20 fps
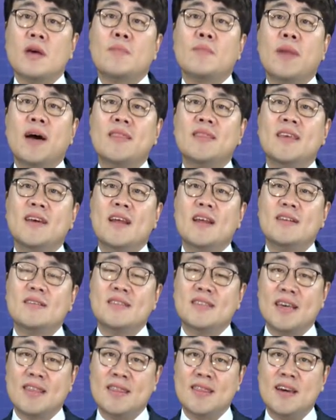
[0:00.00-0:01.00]
판단하는
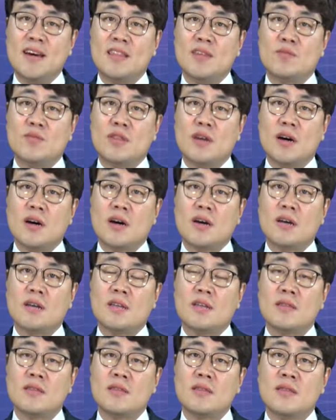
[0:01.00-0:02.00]
잣대가 됩니다.
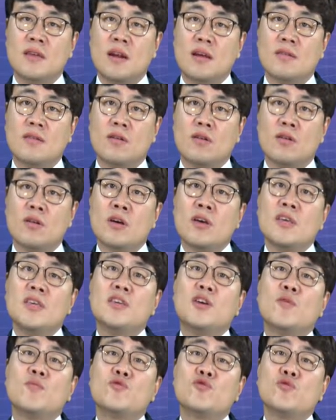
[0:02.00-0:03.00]
따라서
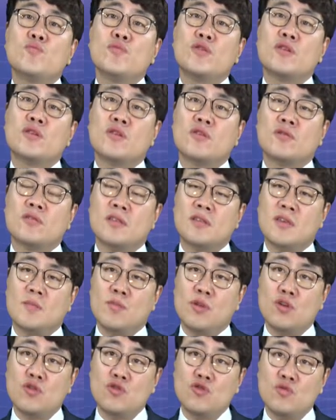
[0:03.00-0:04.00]
이 업종별 경영상태
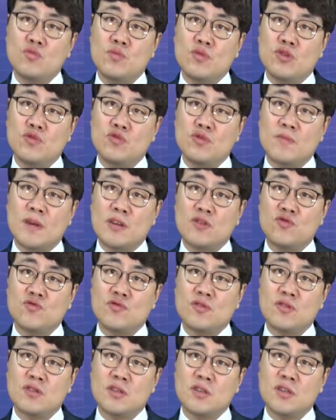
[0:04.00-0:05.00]
평균 비율을 맞추는
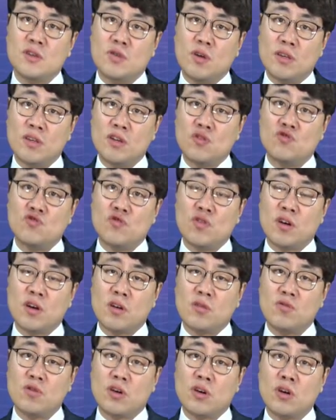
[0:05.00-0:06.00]
것이 굉장히
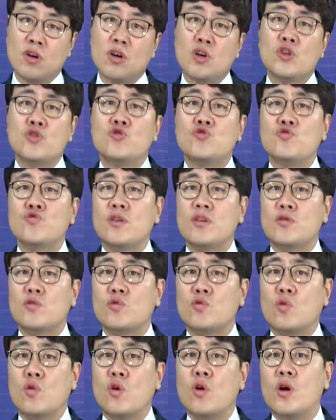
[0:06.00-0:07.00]
중요하겠고요. 그
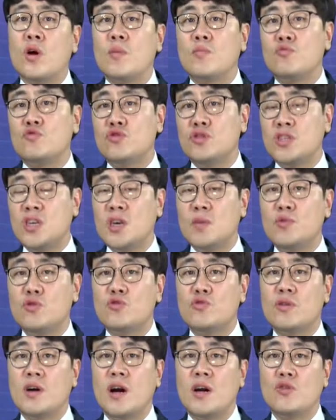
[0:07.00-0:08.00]
중에서도 부채
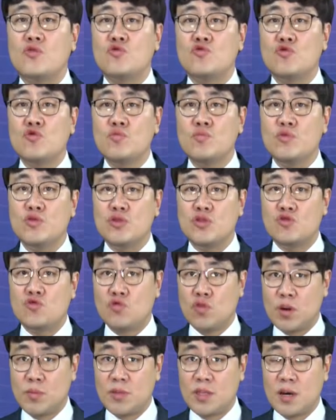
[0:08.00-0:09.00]
비율과 유동 비율이
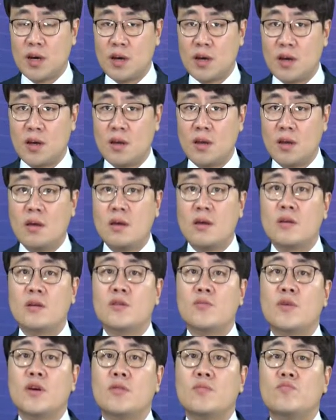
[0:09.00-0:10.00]
중요합니다.
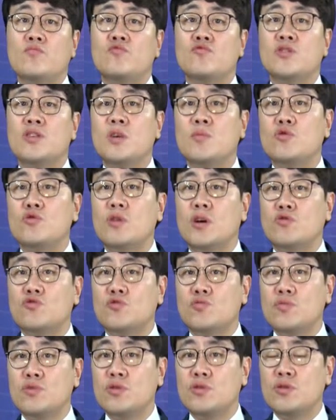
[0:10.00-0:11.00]
그러면 부채 비율과
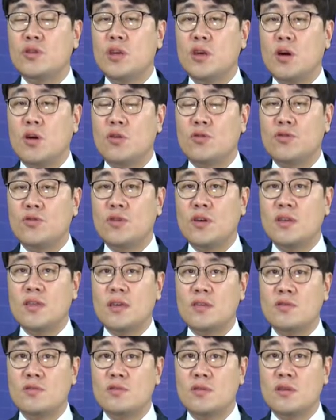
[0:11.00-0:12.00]
유동 비율이 어떻게
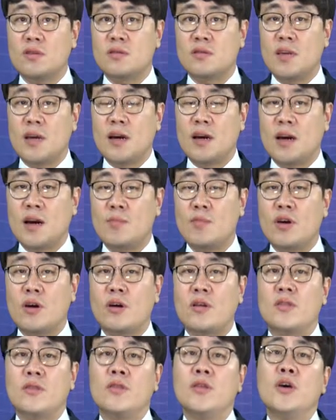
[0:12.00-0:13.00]
산정되느냐
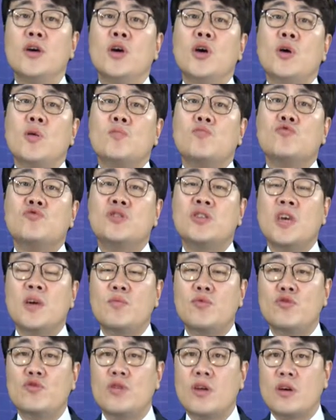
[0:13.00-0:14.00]
하면 부채
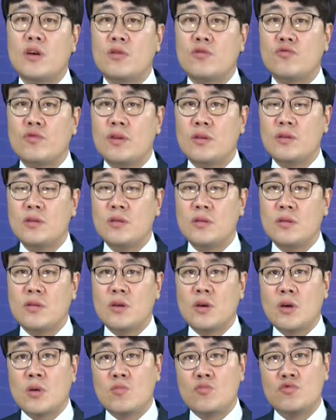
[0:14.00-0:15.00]
비율의 경우에는
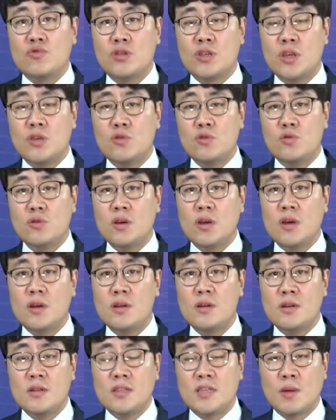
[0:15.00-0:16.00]
부채
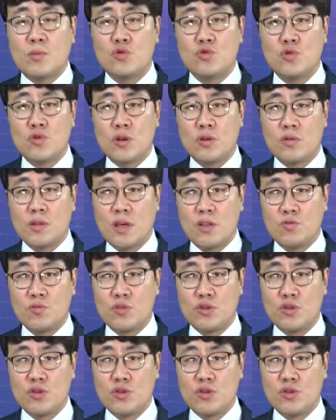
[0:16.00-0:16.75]
총계를 자본 총계로 나눈